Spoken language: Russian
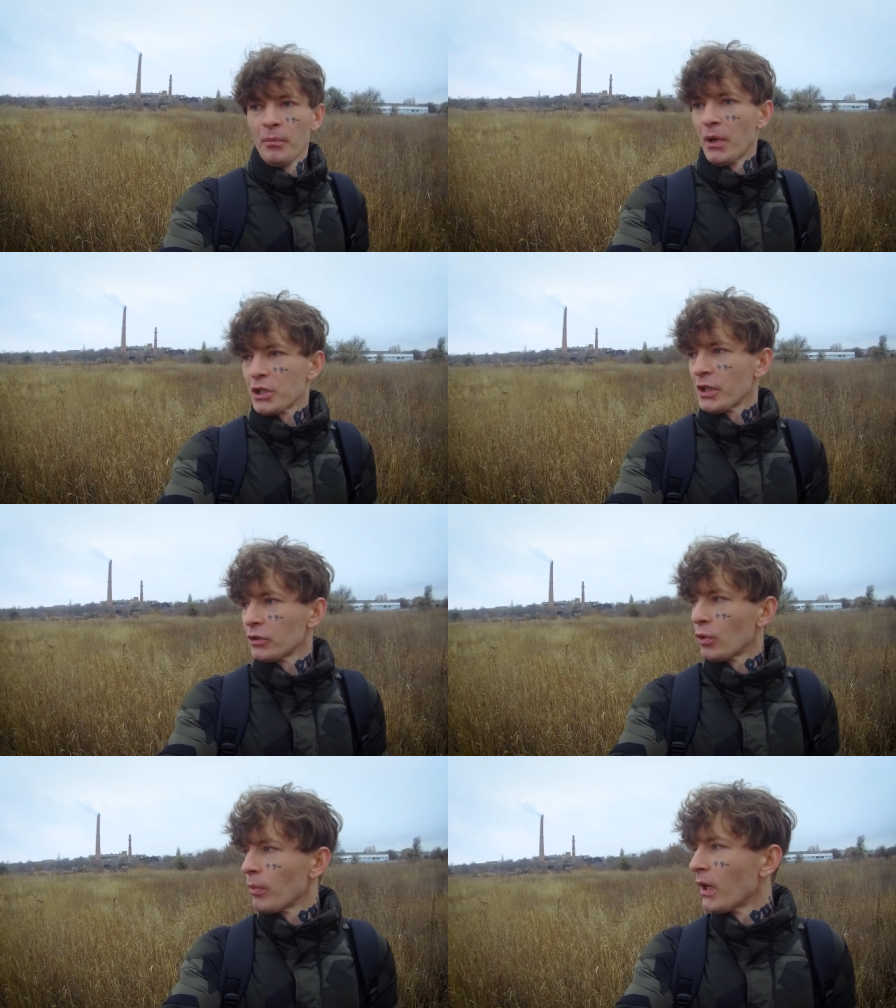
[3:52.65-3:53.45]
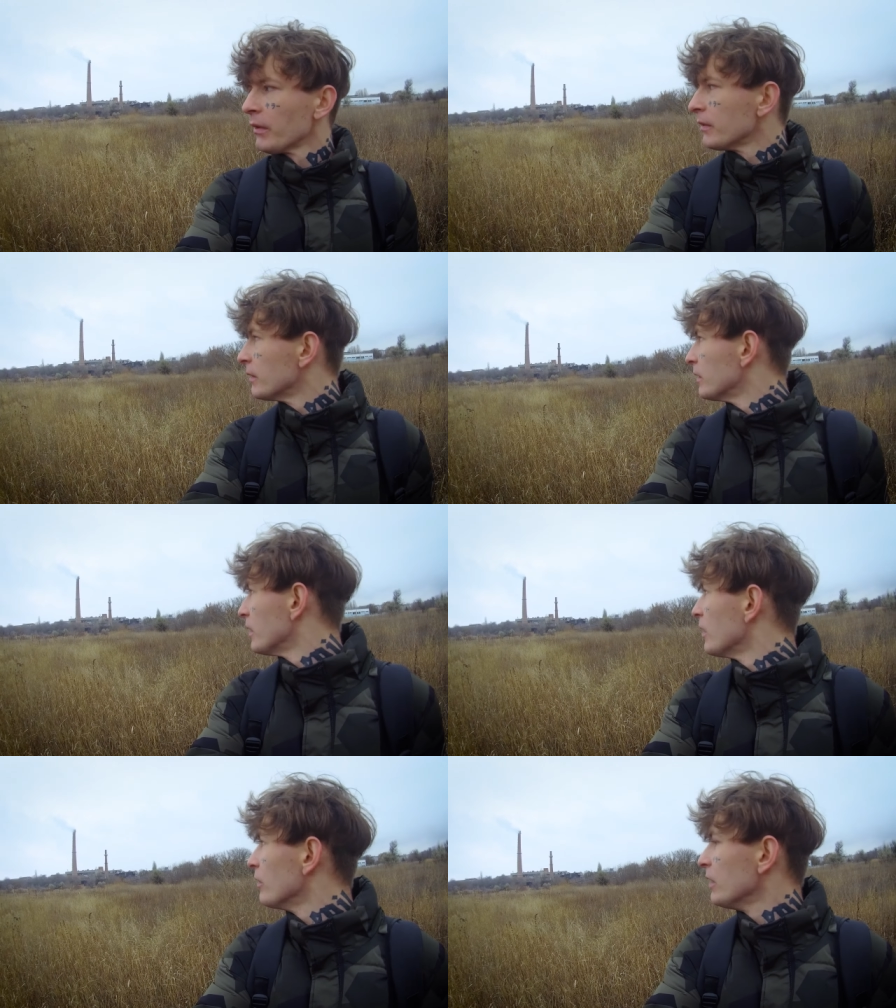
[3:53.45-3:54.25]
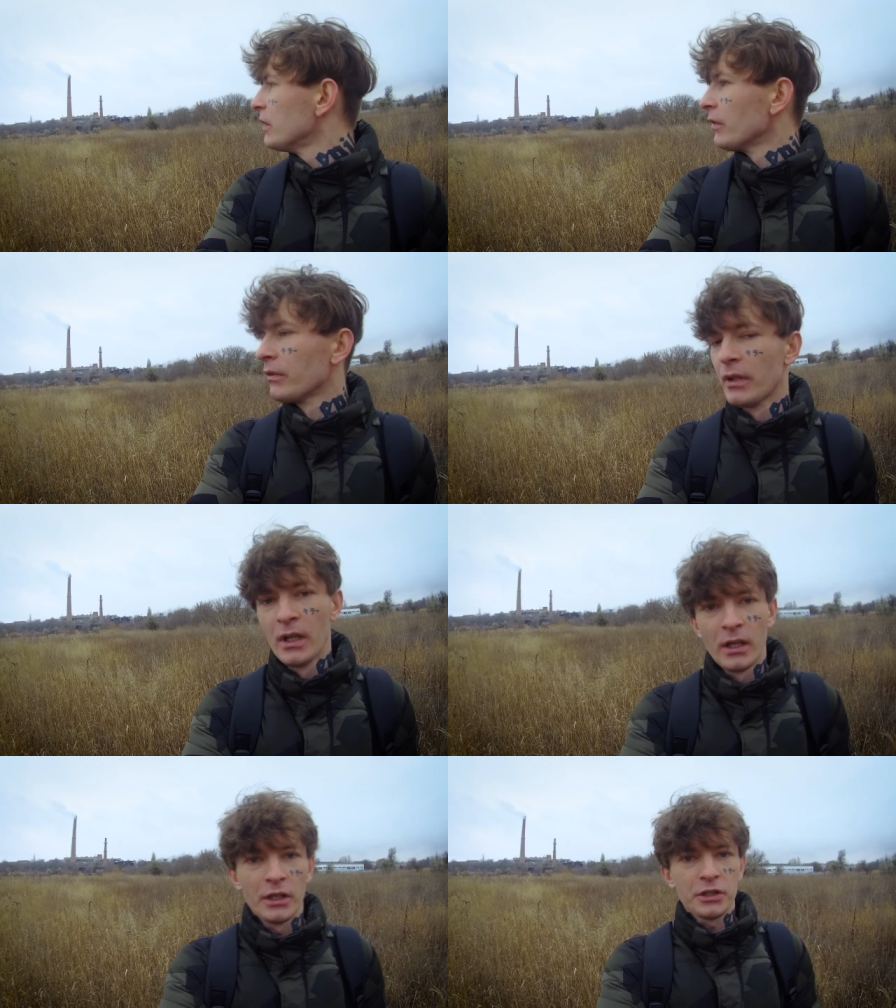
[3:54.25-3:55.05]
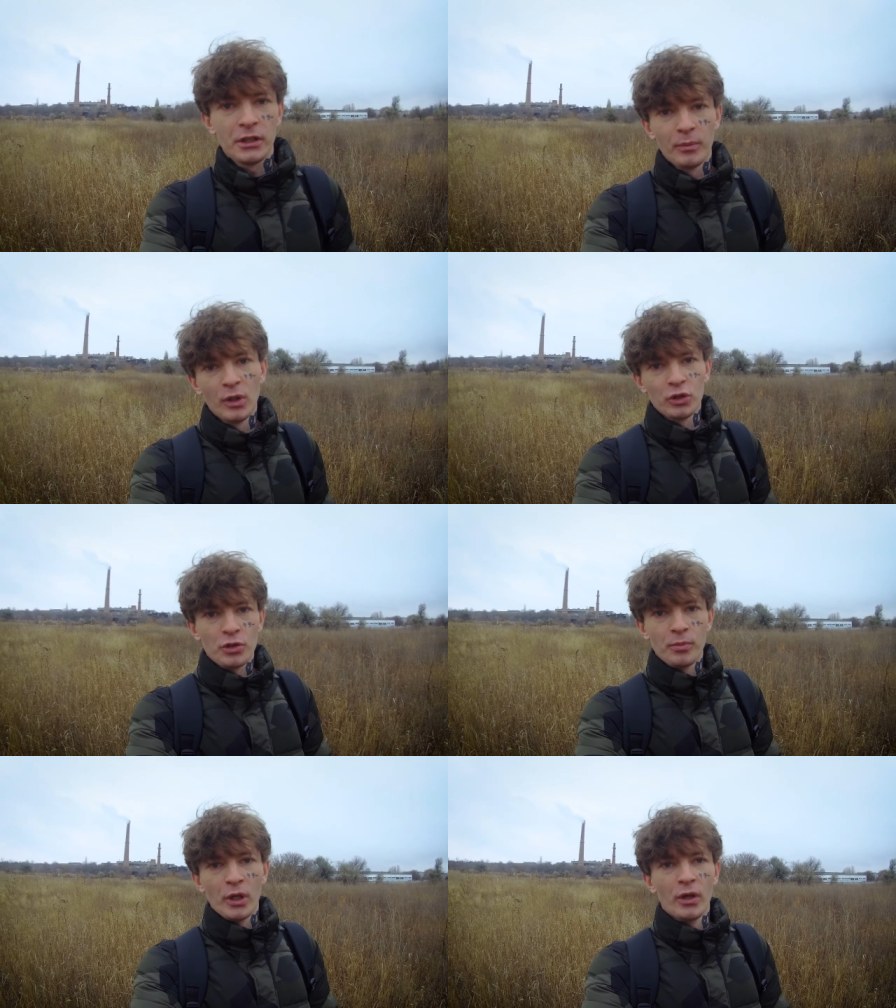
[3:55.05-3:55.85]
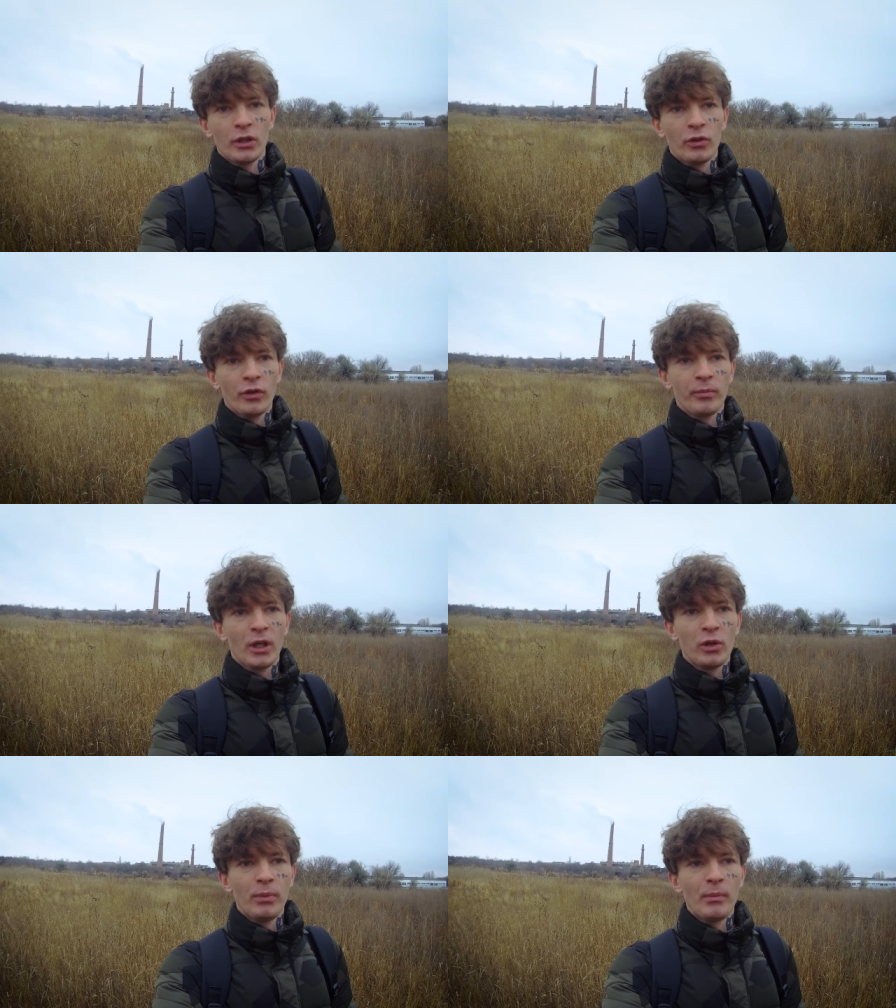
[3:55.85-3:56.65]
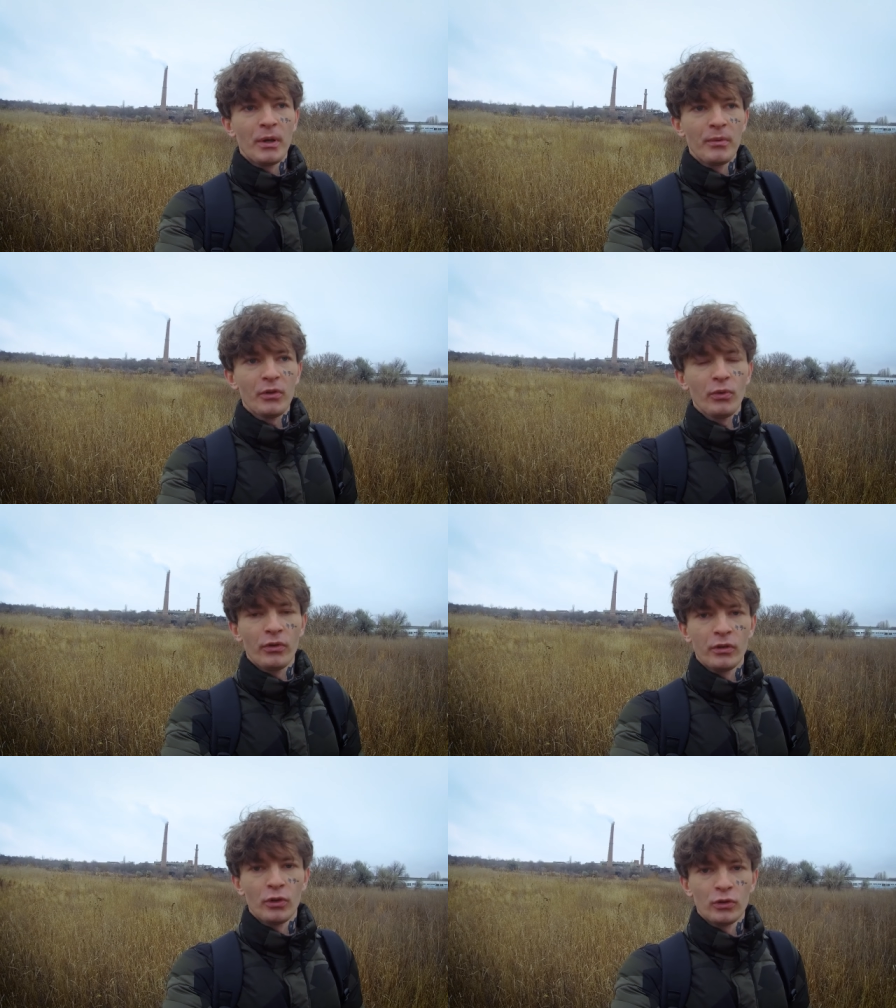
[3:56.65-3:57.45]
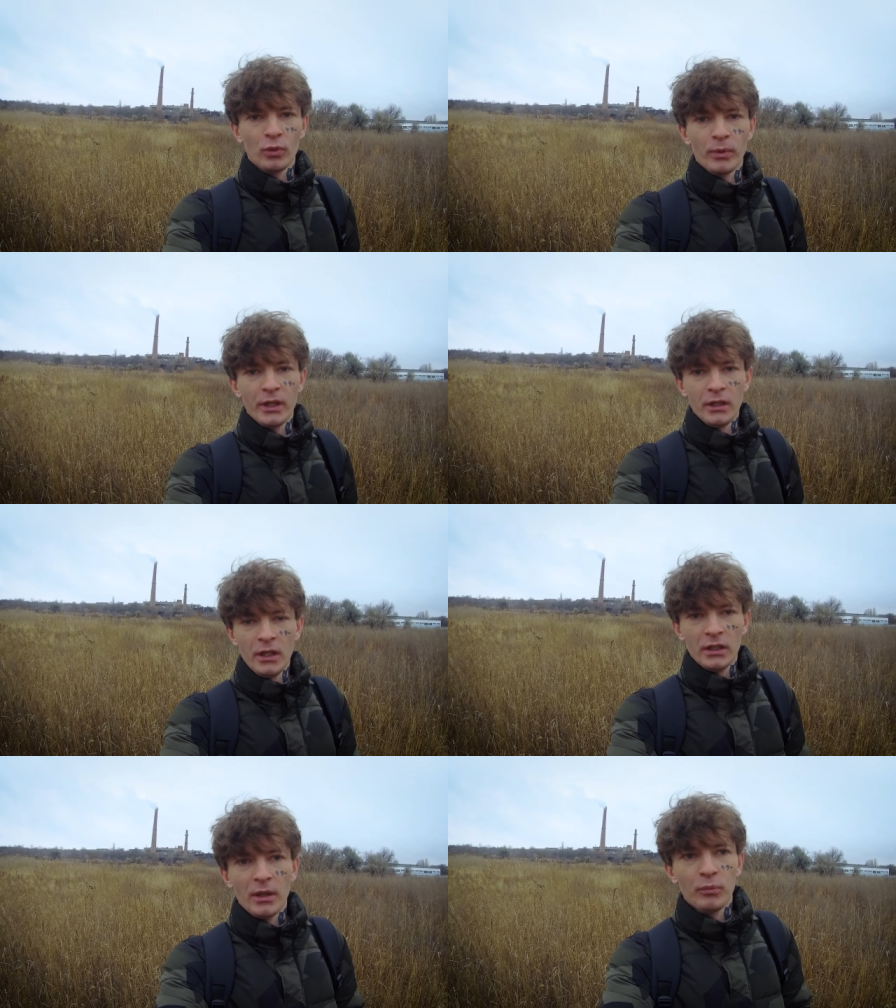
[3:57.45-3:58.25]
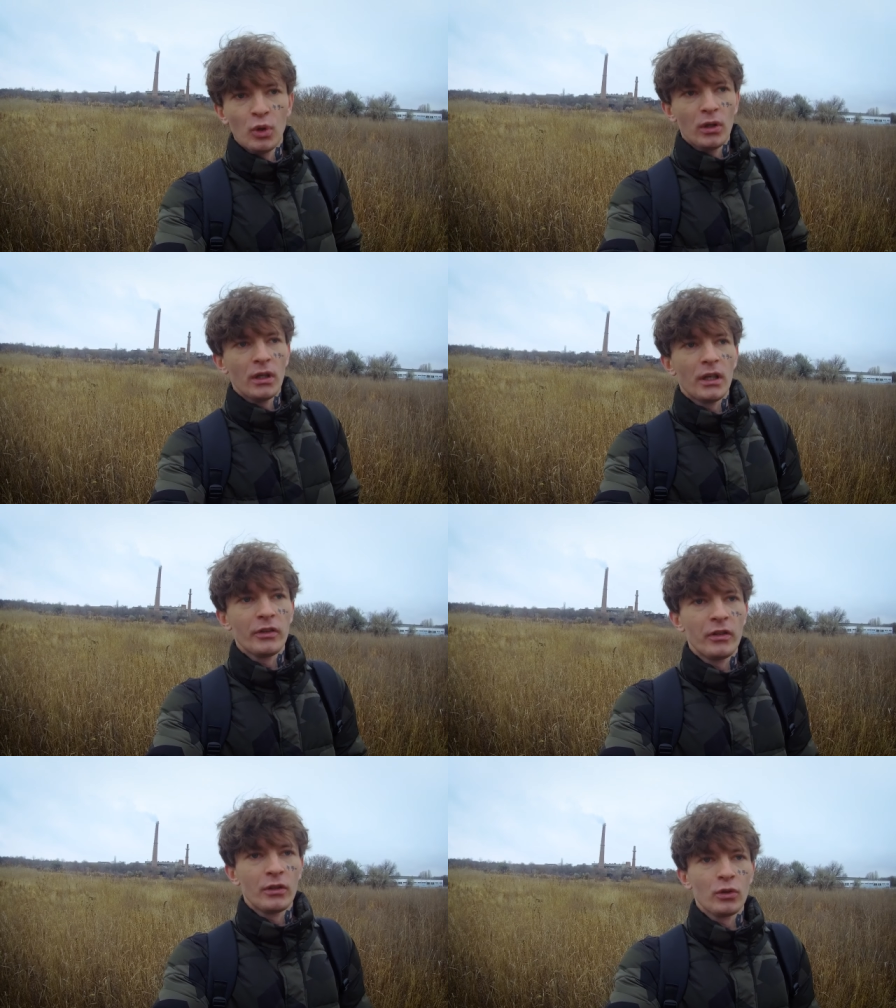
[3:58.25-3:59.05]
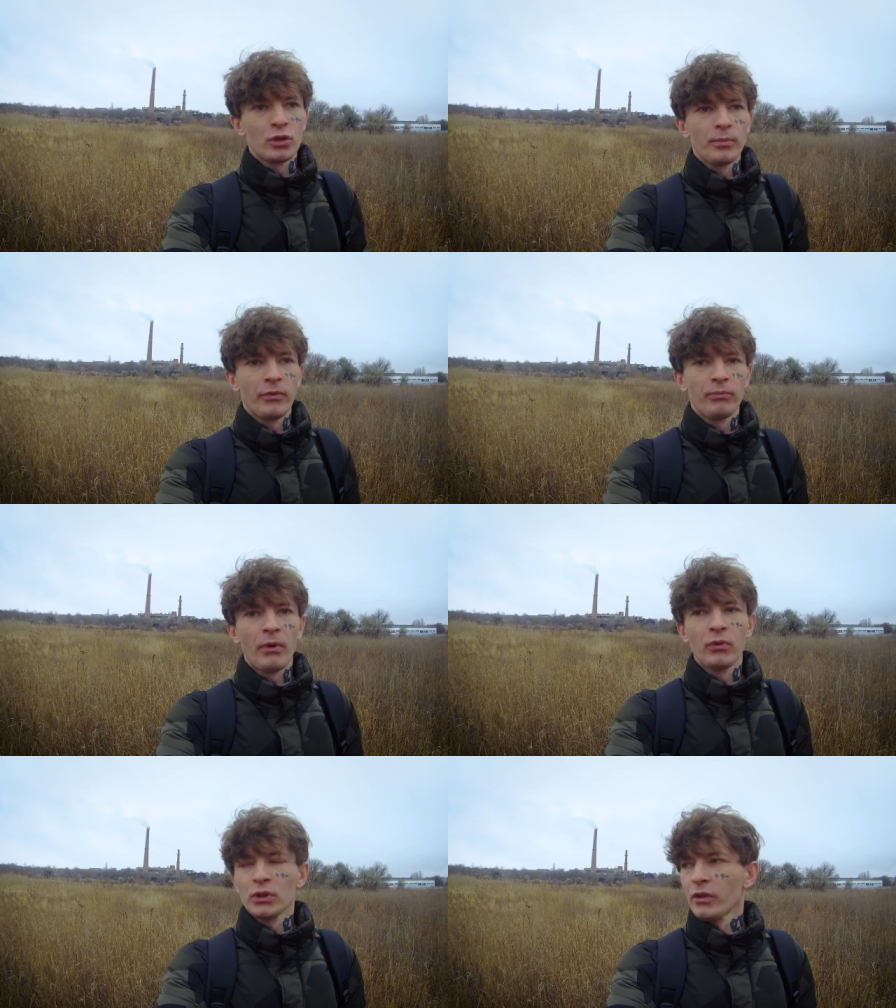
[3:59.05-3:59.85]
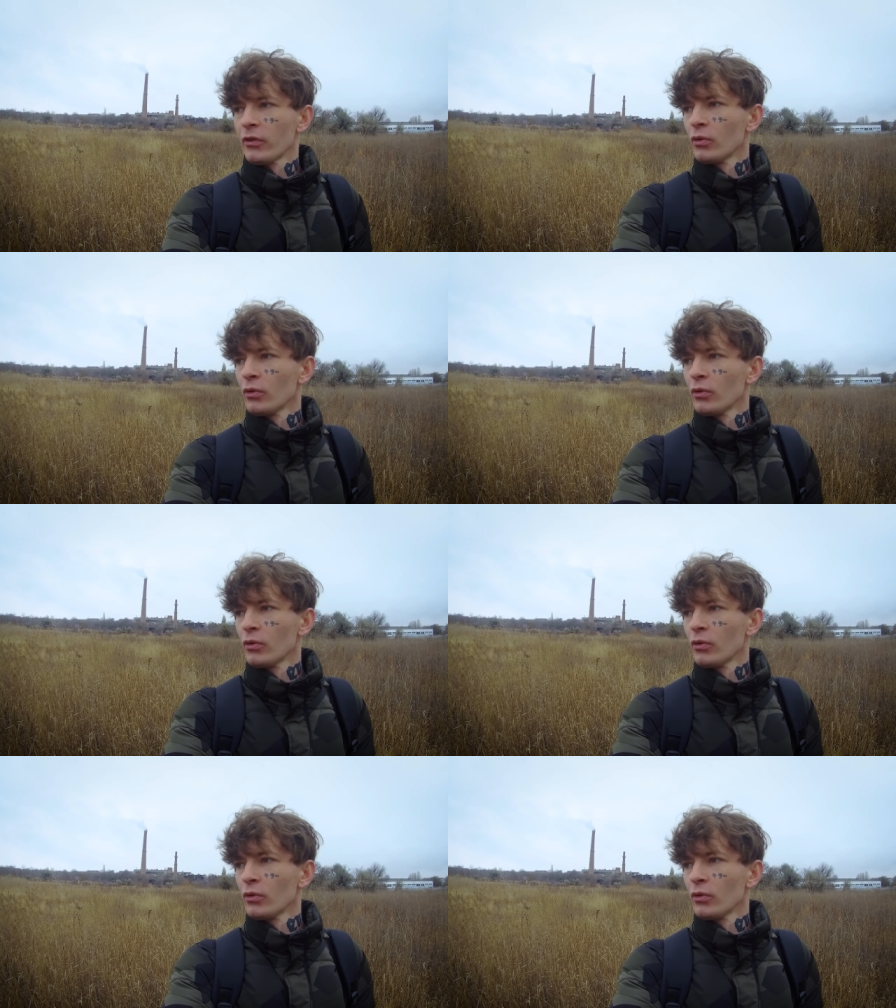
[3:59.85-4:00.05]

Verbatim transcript: Большая труба. Видите? Раньше это было тоже мое, одно из моих любимых мест возле той трубы. Там много локаций для того, чтобы пофотаться.